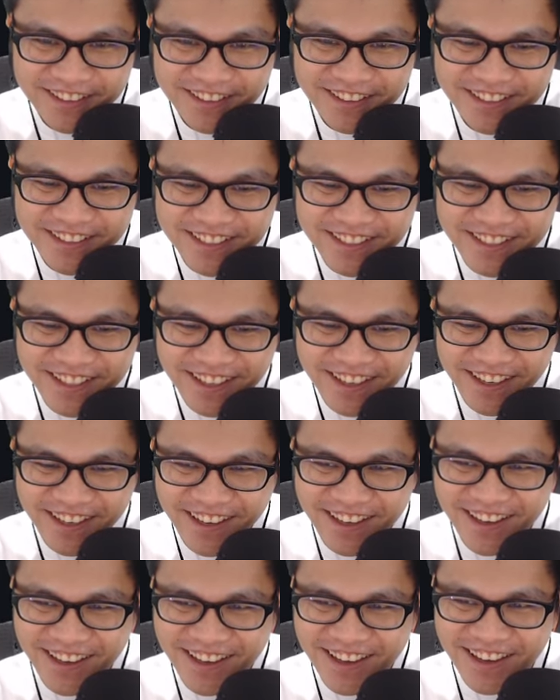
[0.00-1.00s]

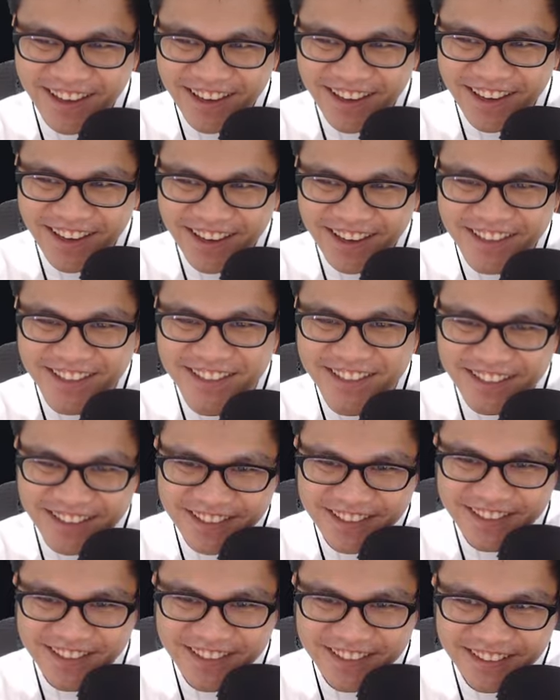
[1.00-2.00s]
Sheesh!
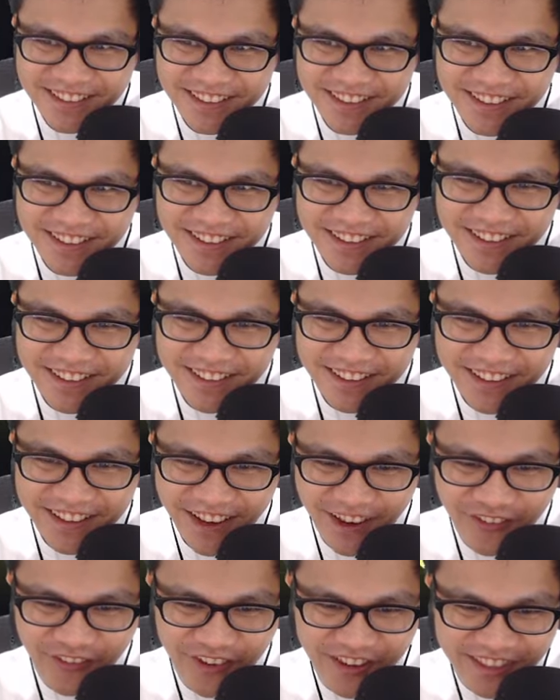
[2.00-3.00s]

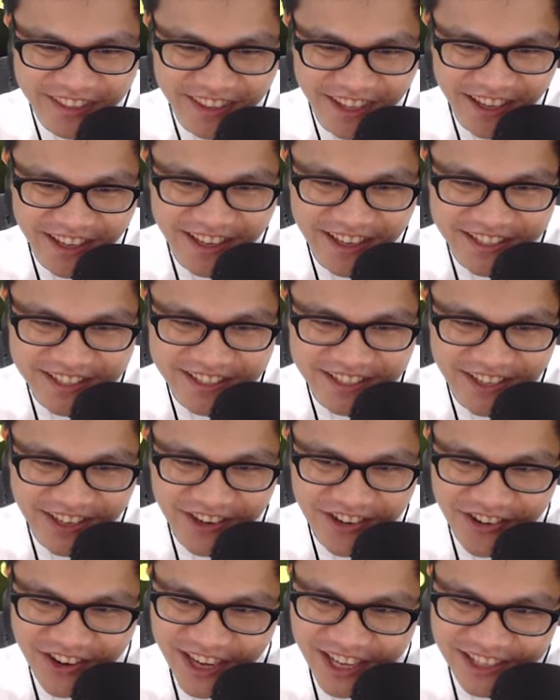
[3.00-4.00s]
Everything is
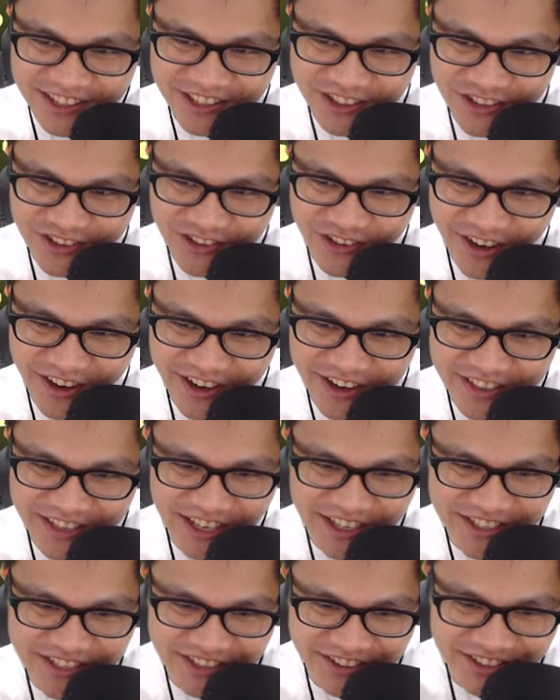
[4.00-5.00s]
going to where
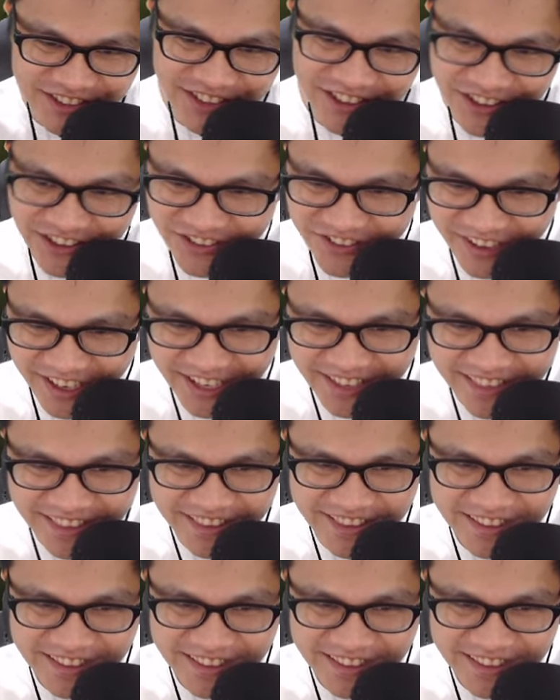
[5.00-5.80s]
they should go, man.